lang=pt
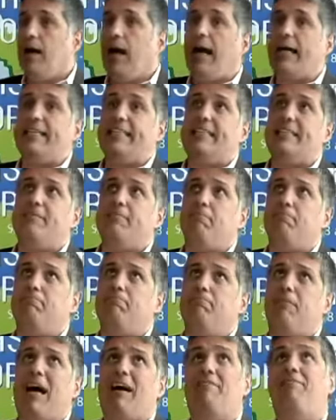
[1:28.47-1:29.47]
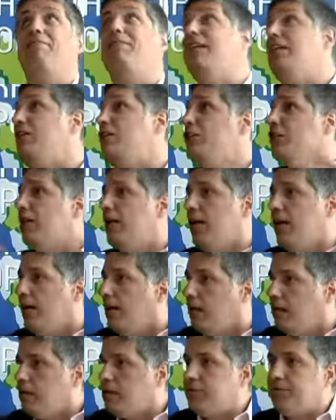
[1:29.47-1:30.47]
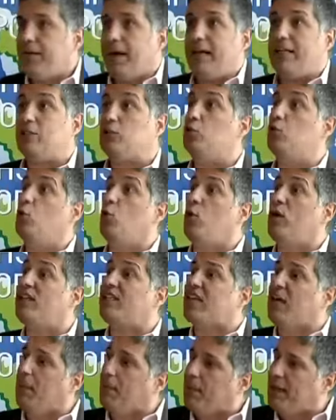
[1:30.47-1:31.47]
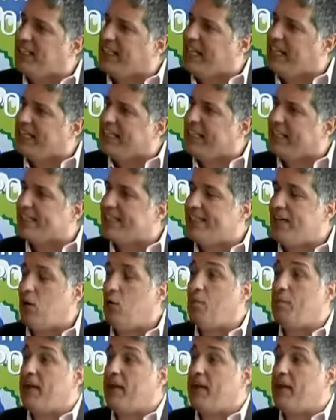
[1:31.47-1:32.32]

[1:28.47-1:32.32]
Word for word: A gente há 20 anos faz duas campanhas de liquidação,